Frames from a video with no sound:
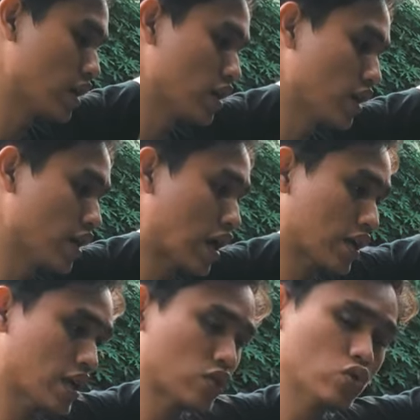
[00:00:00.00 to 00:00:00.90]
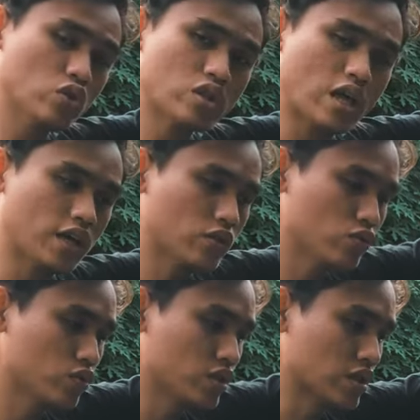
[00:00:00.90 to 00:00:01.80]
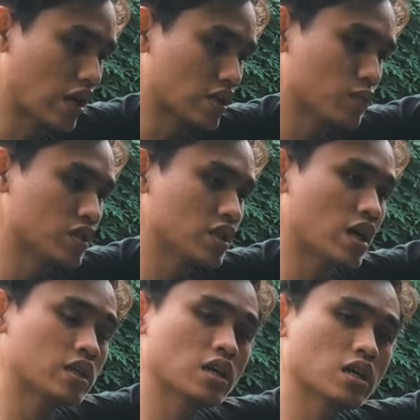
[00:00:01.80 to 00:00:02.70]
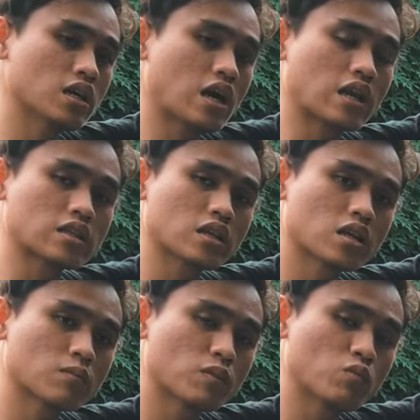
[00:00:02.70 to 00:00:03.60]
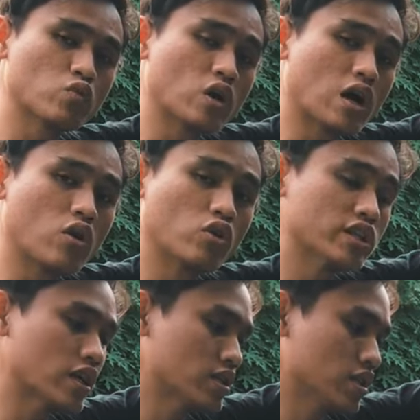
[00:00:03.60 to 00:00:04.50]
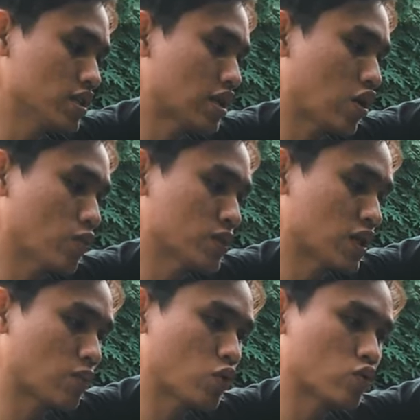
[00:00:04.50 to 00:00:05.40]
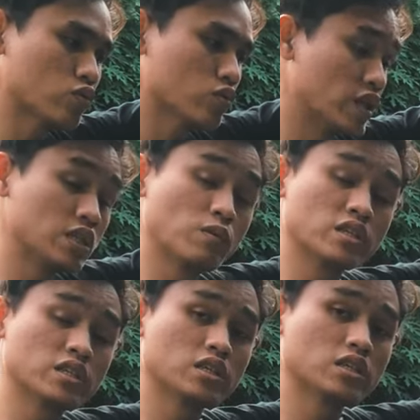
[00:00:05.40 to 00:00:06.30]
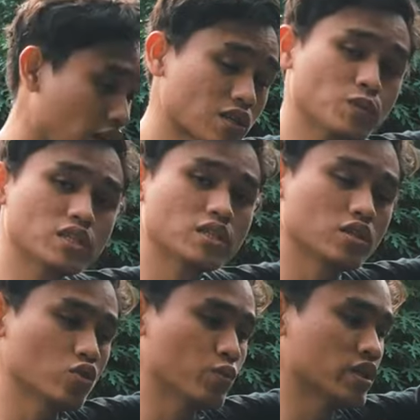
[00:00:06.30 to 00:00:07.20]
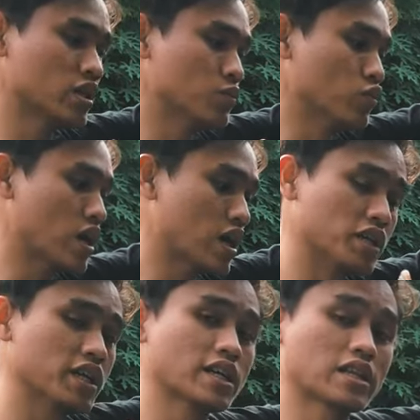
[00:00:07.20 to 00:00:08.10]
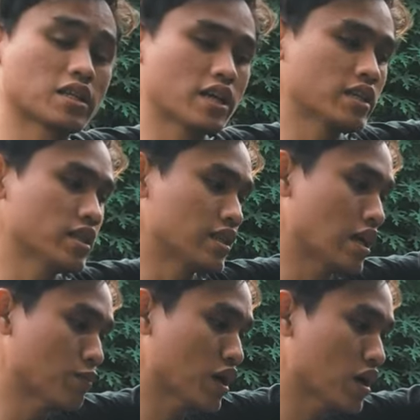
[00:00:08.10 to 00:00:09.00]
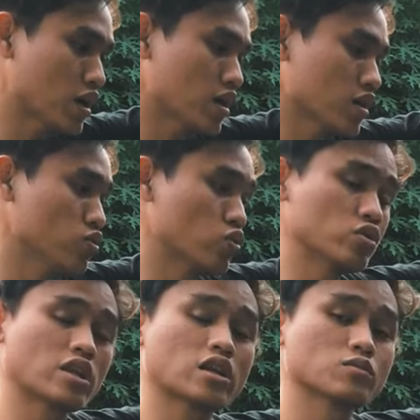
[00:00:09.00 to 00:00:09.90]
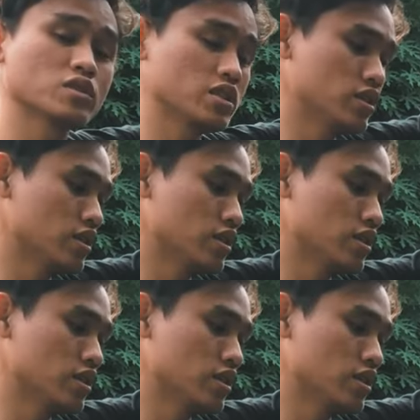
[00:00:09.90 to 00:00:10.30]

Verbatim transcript: Dan enaknya Toyota itu di transmisinya ada karter pembuka olinya. Jadi kalau misal mau bersih-bersih transmisi itu bisa dibuka bagian karternya aja tanpa turun transmisi.